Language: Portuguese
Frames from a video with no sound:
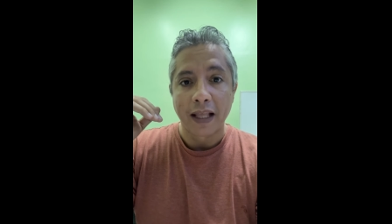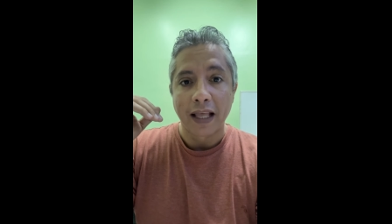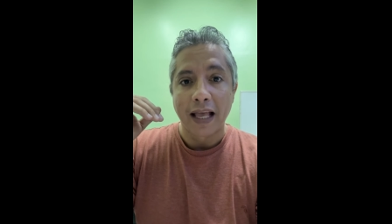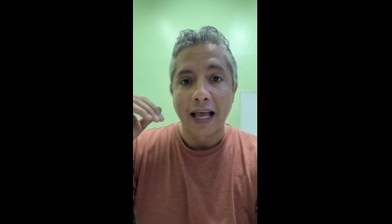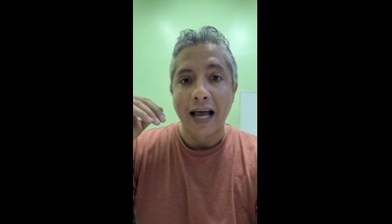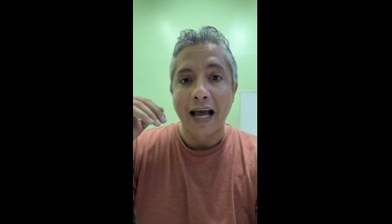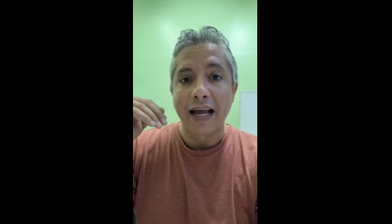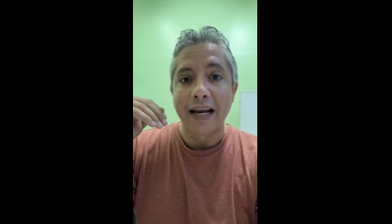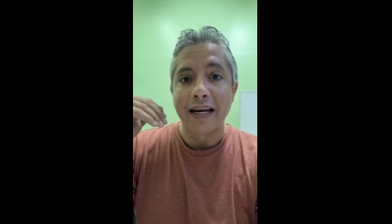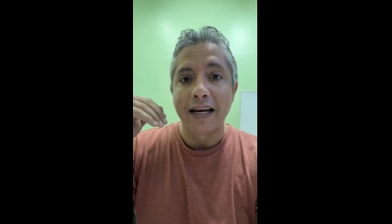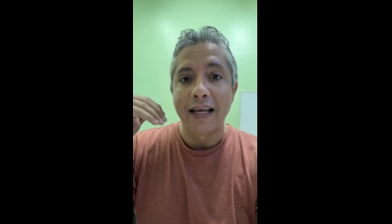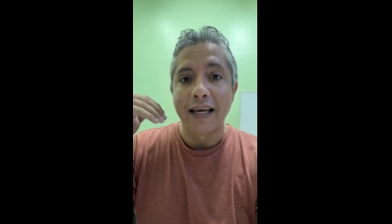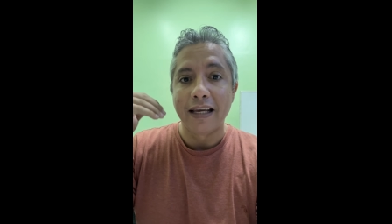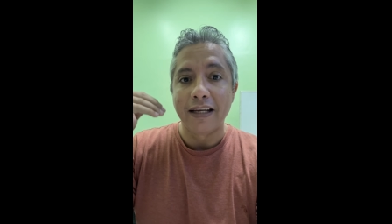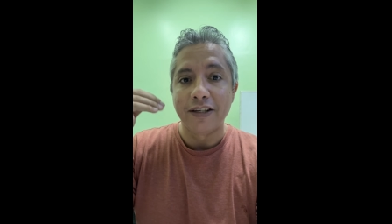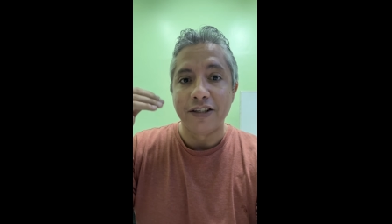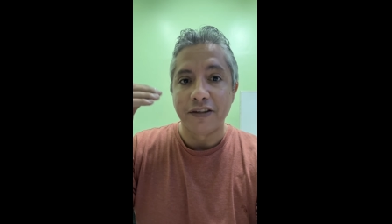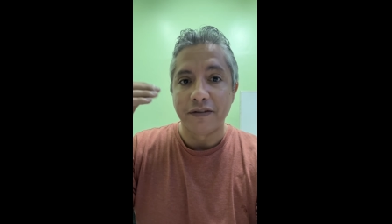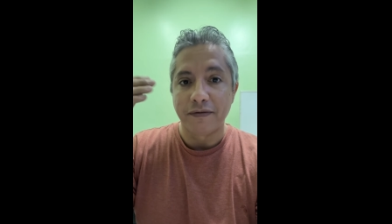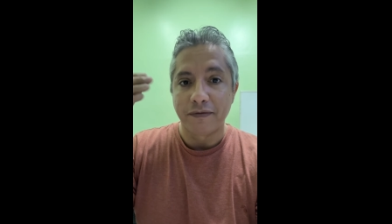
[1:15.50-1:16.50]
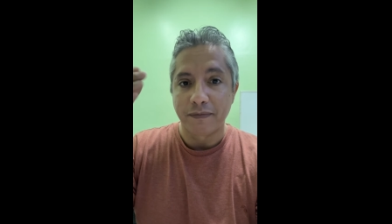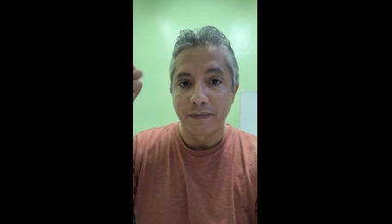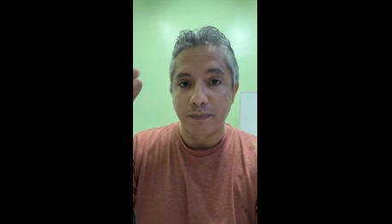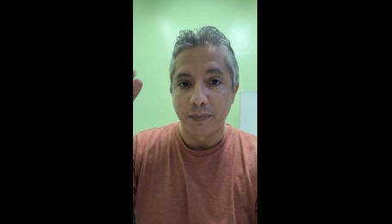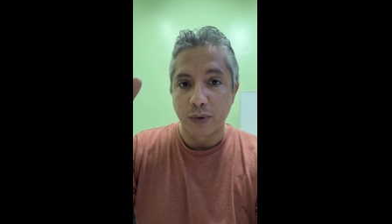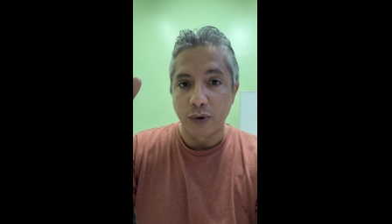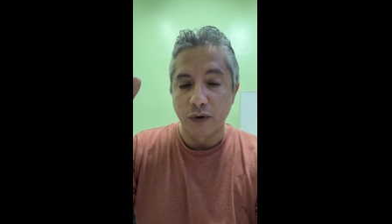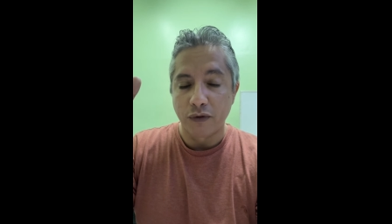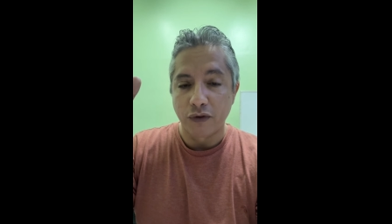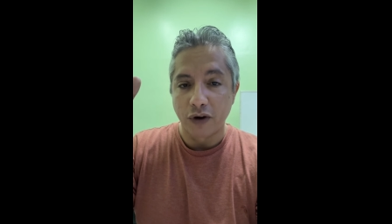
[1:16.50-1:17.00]
além de
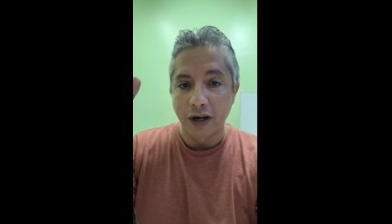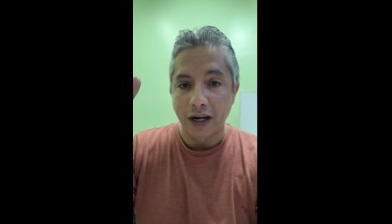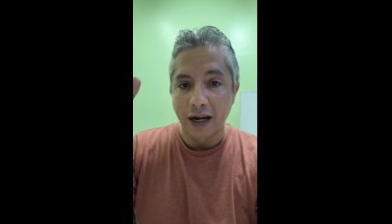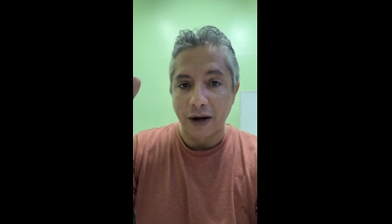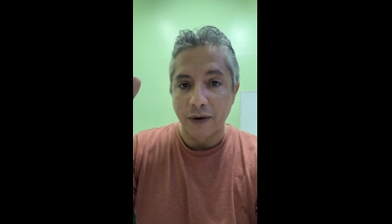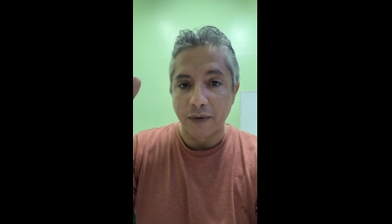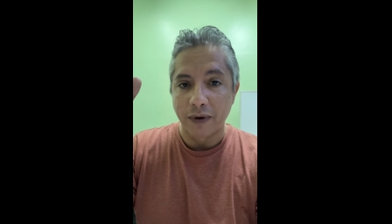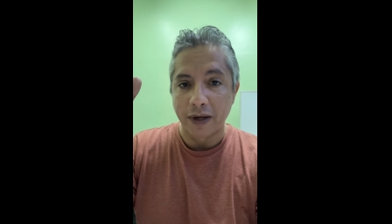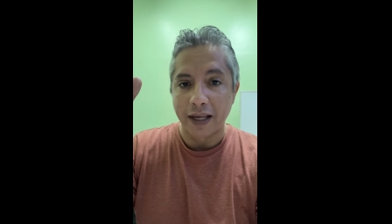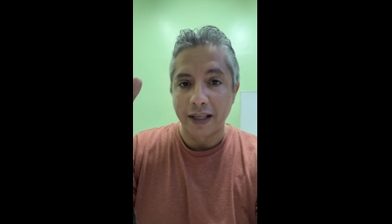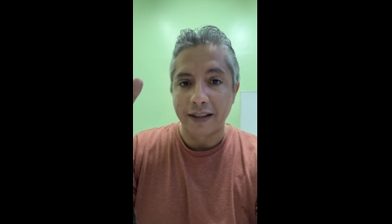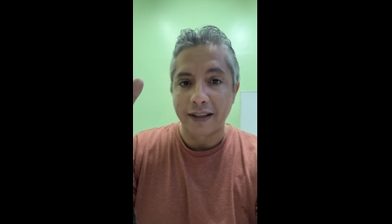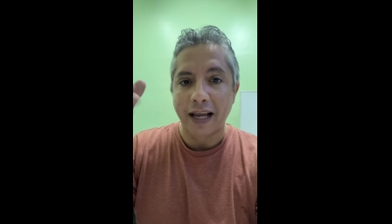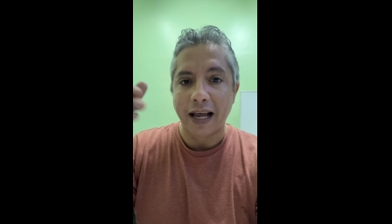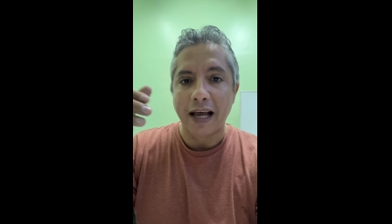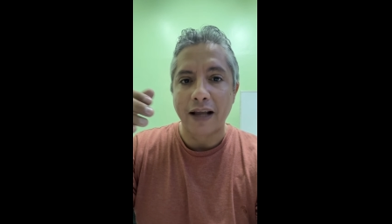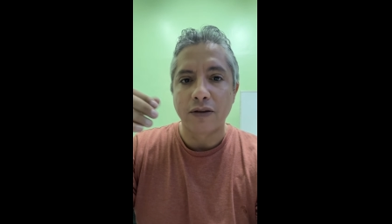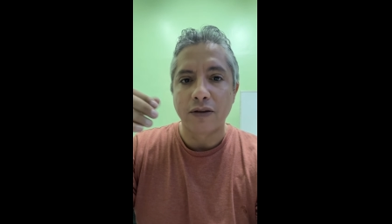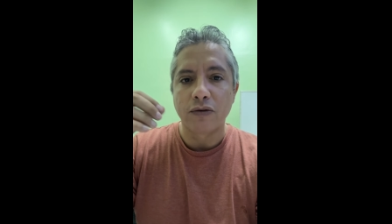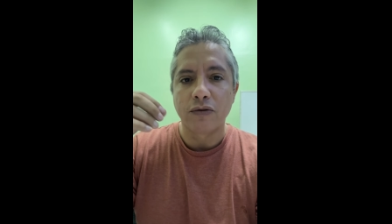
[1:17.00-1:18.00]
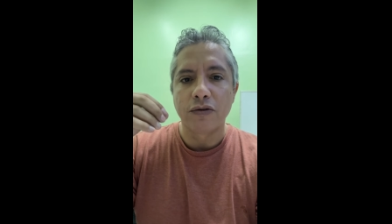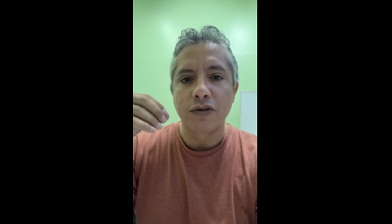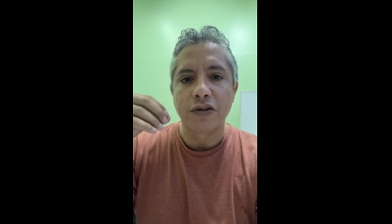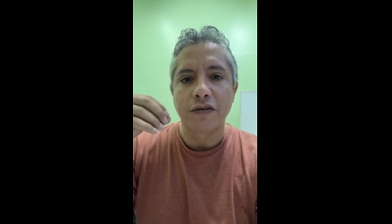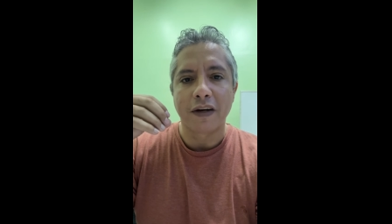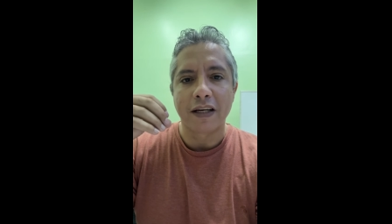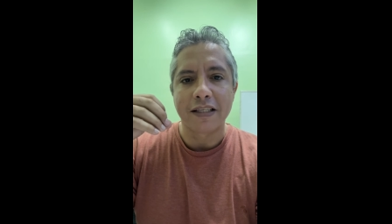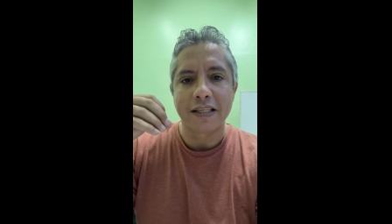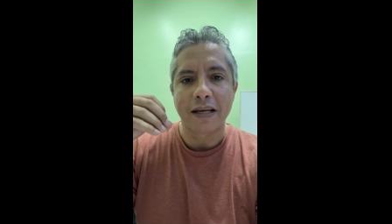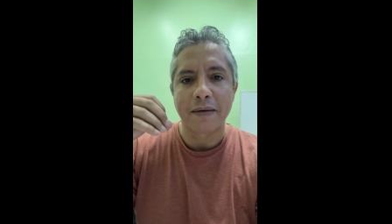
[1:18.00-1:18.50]
provocar um retardo no
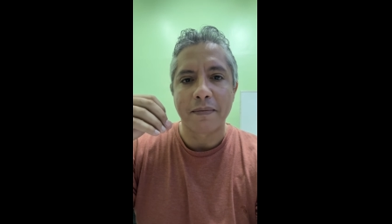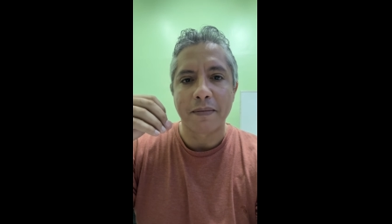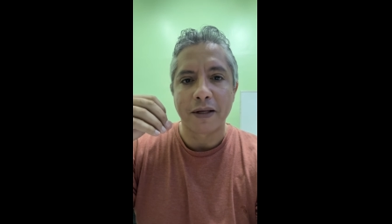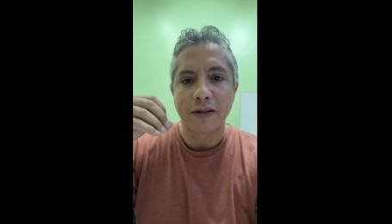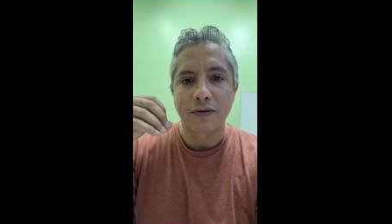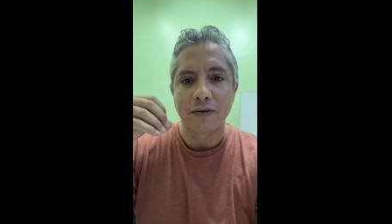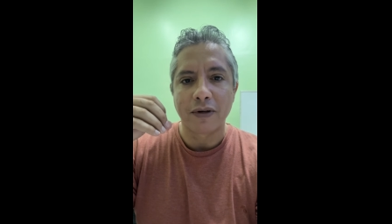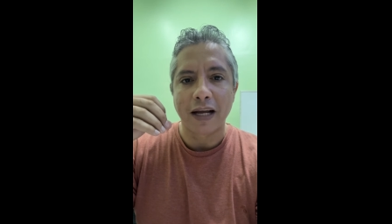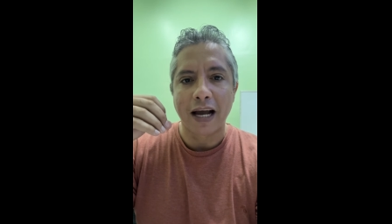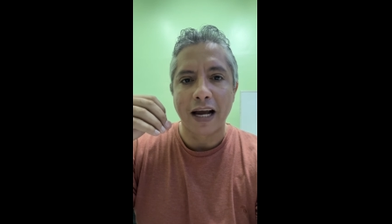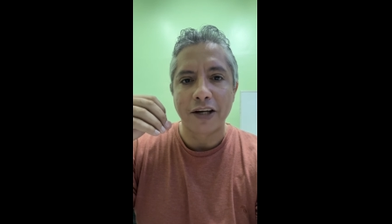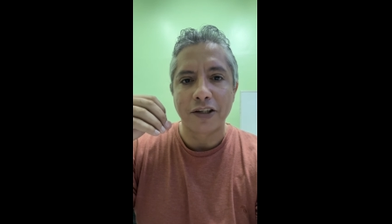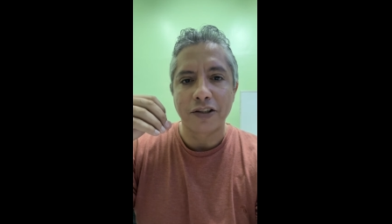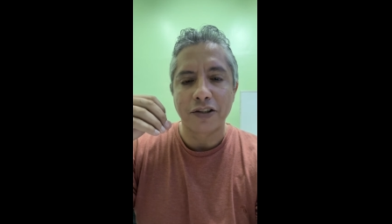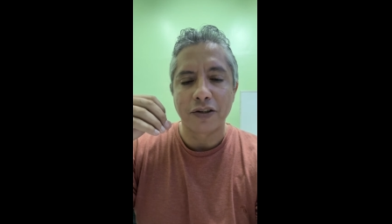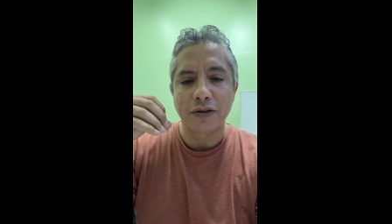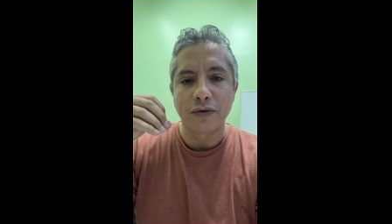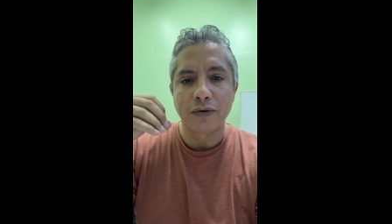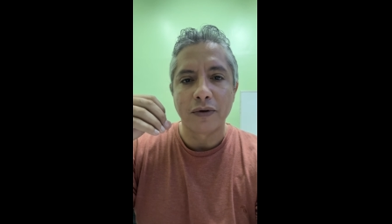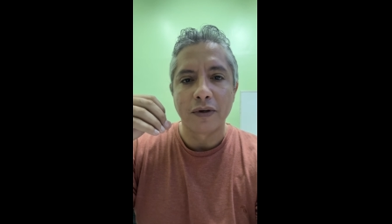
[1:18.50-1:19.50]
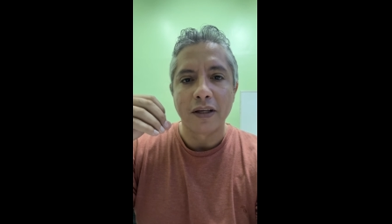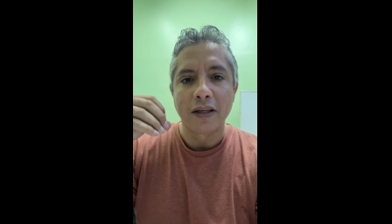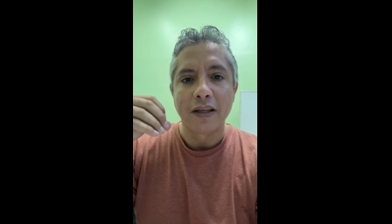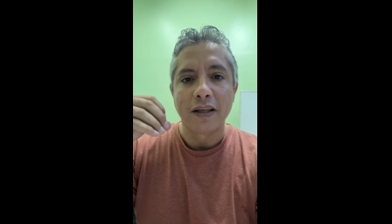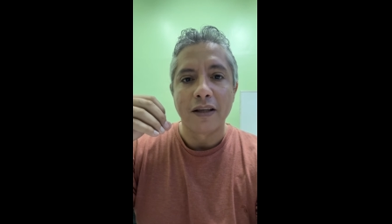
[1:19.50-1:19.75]
esvaziamento gástrico,